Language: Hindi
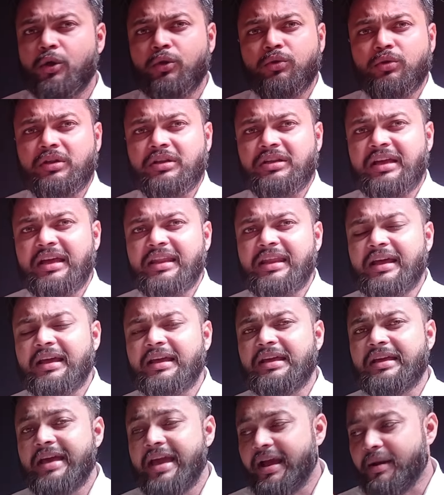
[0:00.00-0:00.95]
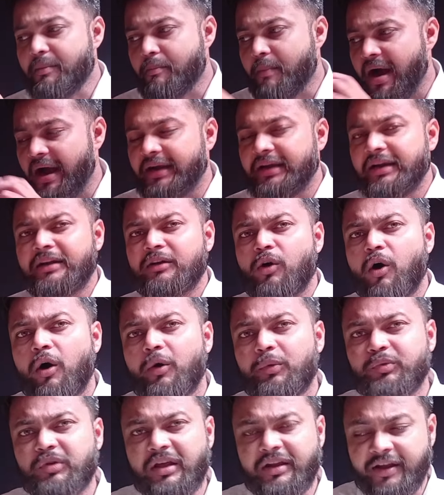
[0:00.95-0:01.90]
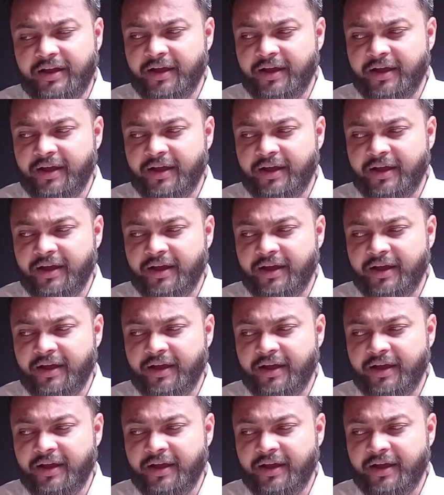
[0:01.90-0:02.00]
तो ये देखिए एक माइनर का ऑप्शन